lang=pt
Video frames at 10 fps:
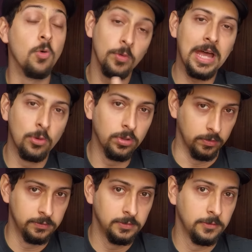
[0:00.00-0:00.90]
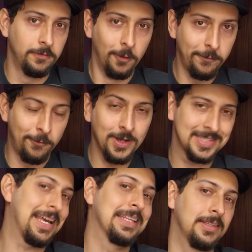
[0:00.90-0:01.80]
com o Naruto, foi
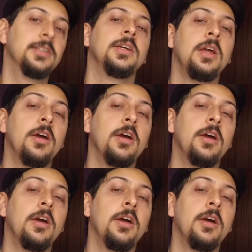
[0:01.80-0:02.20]
forçada.